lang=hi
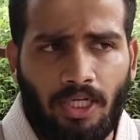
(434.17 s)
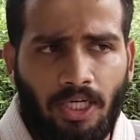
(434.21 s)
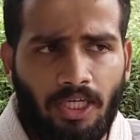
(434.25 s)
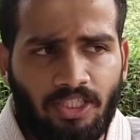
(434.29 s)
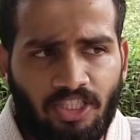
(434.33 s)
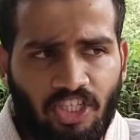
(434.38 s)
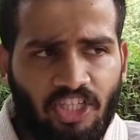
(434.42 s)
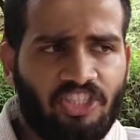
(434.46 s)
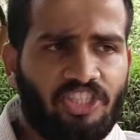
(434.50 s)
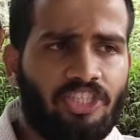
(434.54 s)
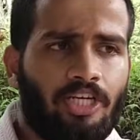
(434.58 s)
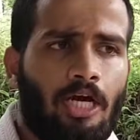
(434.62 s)
करी है
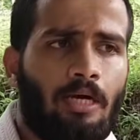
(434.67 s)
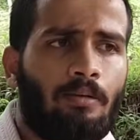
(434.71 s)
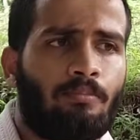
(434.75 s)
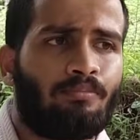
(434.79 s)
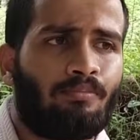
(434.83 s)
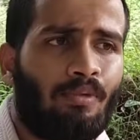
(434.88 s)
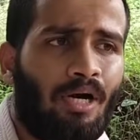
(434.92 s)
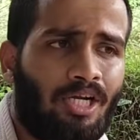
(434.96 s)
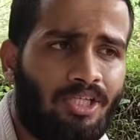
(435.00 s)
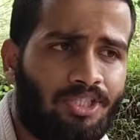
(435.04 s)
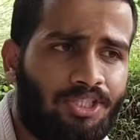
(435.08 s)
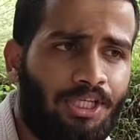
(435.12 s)
जैसे हम
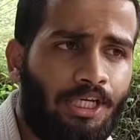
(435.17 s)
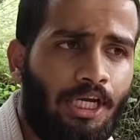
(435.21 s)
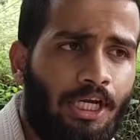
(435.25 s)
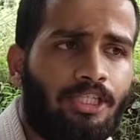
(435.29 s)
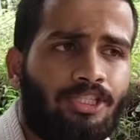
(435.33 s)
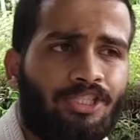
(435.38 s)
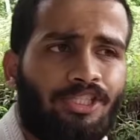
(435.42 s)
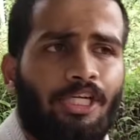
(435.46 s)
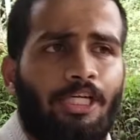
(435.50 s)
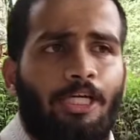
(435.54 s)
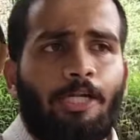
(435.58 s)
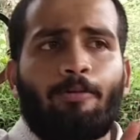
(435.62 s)
मार्शल
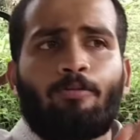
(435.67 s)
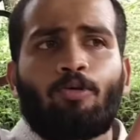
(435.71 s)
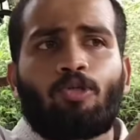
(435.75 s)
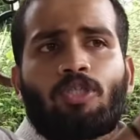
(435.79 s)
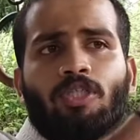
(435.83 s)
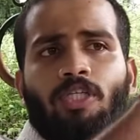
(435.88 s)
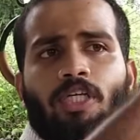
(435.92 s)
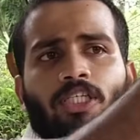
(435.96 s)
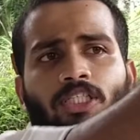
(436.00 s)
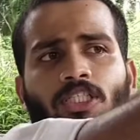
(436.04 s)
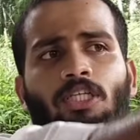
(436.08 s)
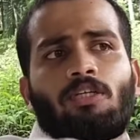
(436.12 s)
आर्ट्स के
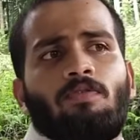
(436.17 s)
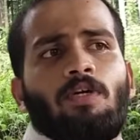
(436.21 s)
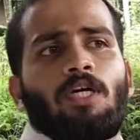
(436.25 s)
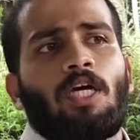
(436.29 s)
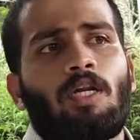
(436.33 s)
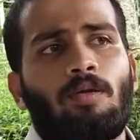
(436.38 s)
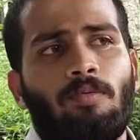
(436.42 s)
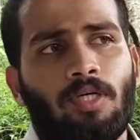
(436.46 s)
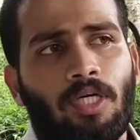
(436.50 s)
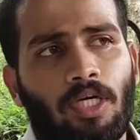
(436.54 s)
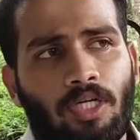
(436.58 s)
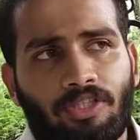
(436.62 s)
डेमोन्स्ट्रेशन
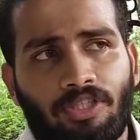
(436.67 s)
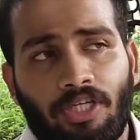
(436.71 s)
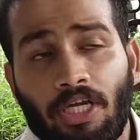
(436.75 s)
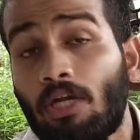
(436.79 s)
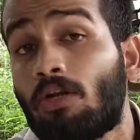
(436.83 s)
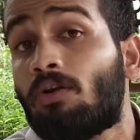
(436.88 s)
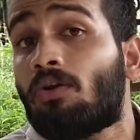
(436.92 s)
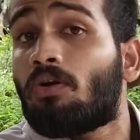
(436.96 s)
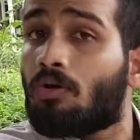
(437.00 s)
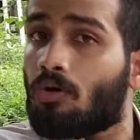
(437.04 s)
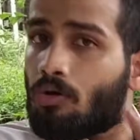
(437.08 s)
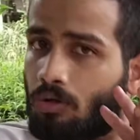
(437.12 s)
वगैरह में करते
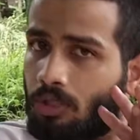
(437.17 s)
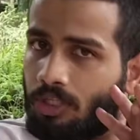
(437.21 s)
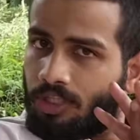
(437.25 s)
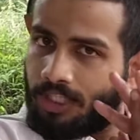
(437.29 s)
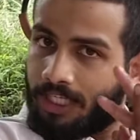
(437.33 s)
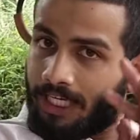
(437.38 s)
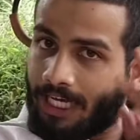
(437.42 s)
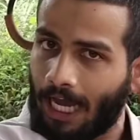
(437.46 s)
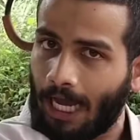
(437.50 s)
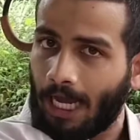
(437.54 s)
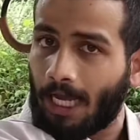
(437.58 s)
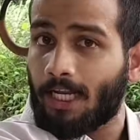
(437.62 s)
हैं लोगों को
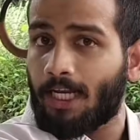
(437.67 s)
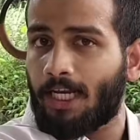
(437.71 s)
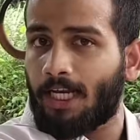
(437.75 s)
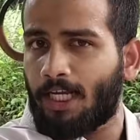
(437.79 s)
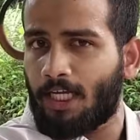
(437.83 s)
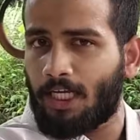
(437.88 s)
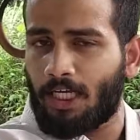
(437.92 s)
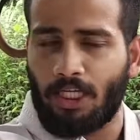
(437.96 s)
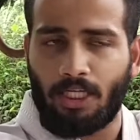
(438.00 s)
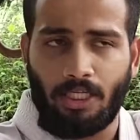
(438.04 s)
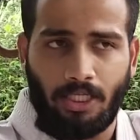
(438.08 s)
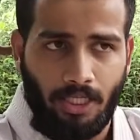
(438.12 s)
दिखाने
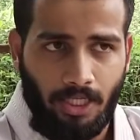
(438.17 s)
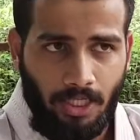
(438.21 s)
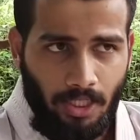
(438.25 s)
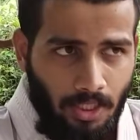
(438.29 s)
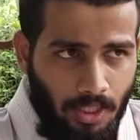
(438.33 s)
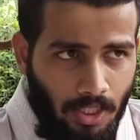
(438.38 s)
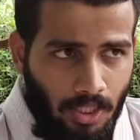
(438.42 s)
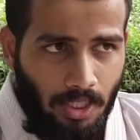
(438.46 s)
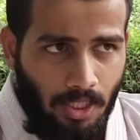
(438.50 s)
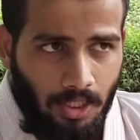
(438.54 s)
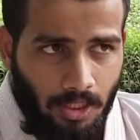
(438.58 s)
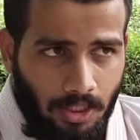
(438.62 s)
के लिए
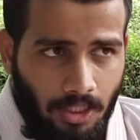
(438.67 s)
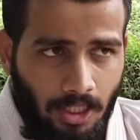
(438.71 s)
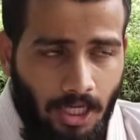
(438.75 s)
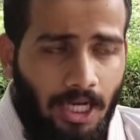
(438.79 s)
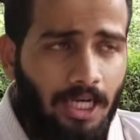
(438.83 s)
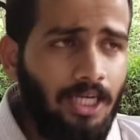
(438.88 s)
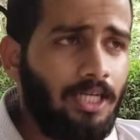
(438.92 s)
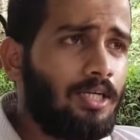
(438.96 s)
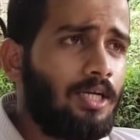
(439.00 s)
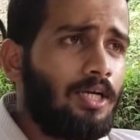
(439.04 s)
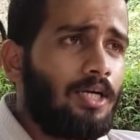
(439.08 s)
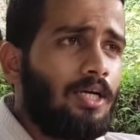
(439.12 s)

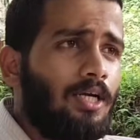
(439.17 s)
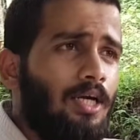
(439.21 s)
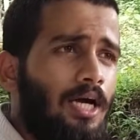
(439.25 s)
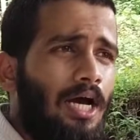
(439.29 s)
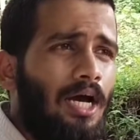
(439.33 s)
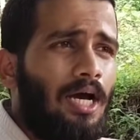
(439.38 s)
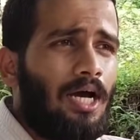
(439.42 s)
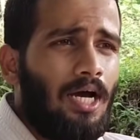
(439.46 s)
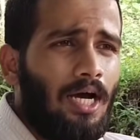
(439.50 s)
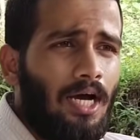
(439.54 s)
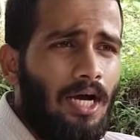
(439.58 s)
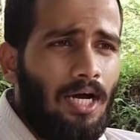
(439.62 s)
राइट
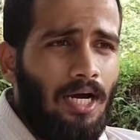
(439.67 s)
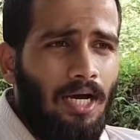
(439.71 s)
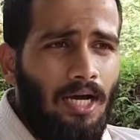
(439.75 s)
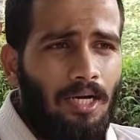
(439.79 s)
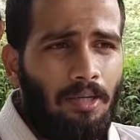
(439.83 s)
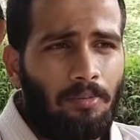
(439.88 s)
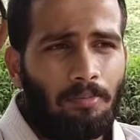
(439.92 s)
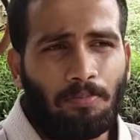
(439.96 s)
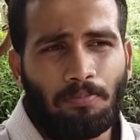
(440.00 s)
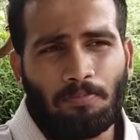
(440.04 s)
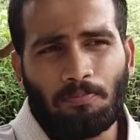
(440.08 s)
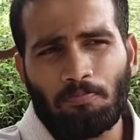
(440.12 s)

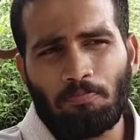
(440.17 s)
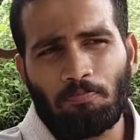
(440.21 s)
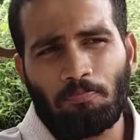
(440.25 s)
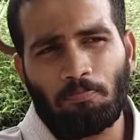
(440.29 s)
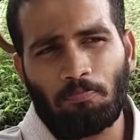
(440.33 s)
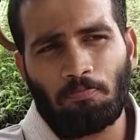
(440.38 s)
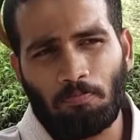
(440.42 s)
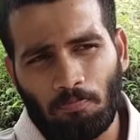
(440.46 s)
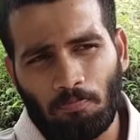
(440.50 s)
right? uh,